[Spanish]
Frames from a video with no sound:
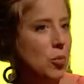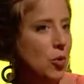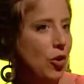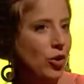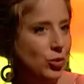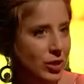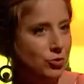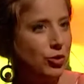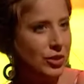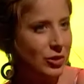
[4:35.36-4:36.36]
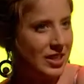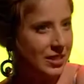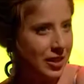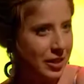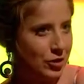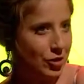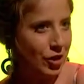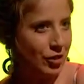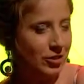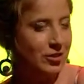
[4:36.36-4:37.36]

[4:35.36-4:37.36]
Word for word: como. Fuiste asistente de dirección. Sí,